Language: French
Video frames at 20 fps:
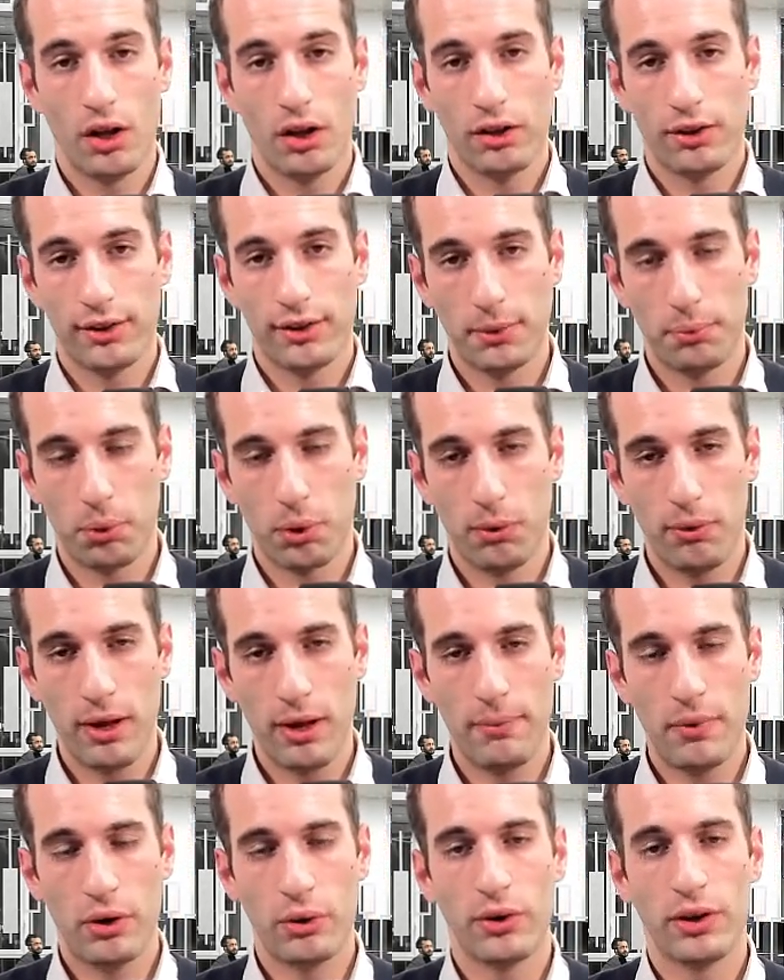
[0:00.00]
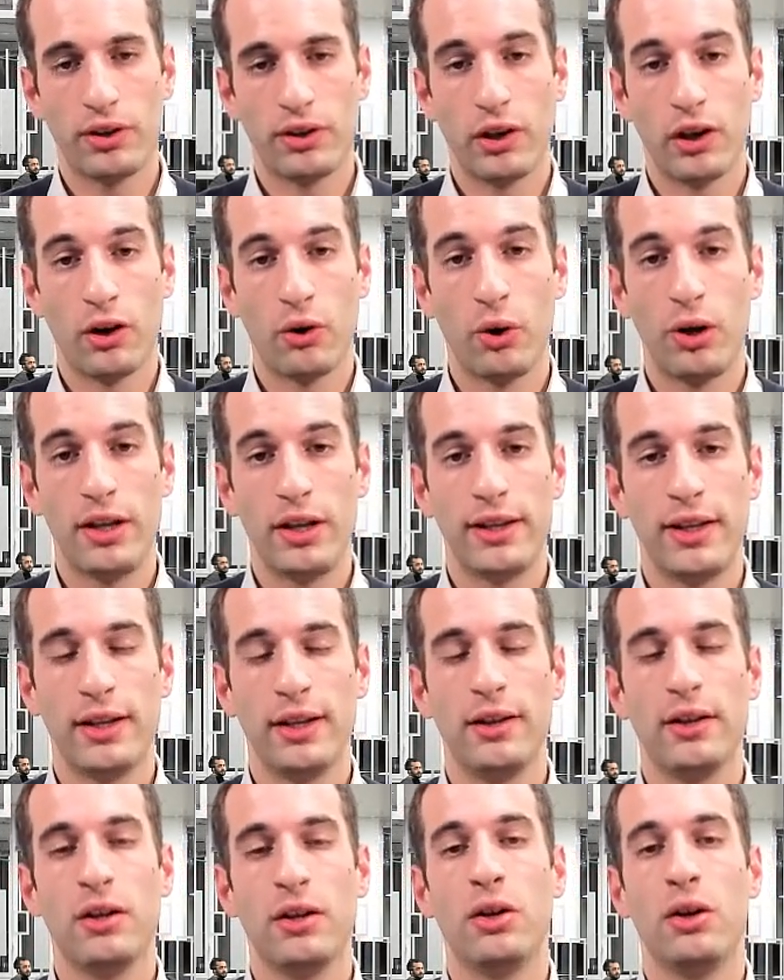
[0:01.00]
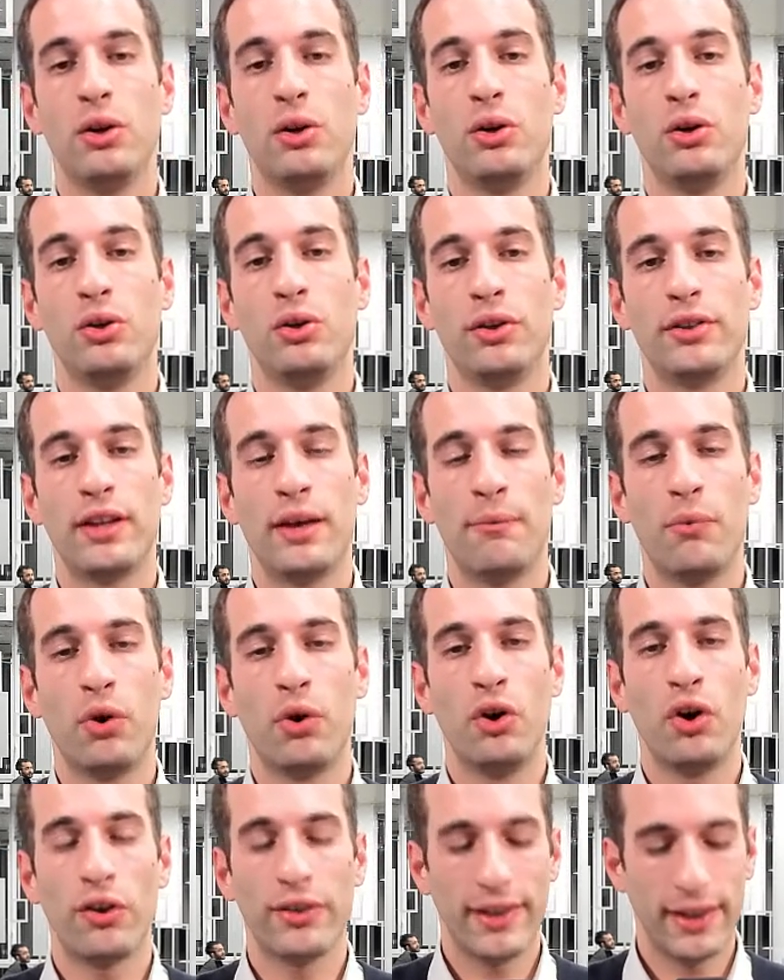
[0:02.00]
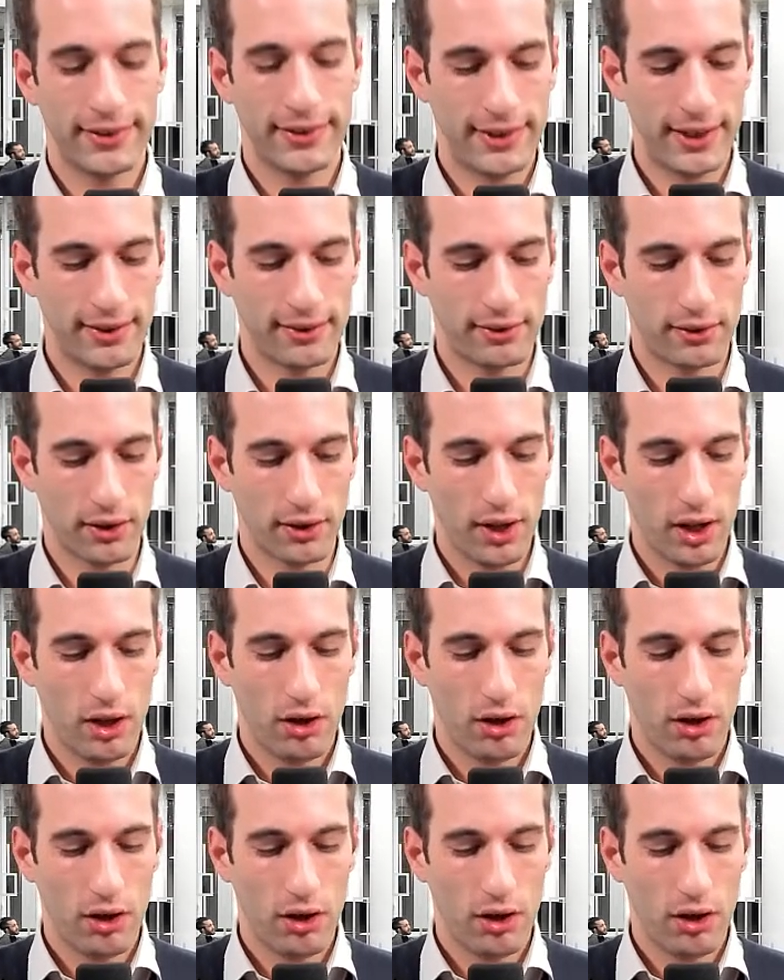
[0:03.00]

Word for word: ces problèmes ont été relayés notamment lors d'un test.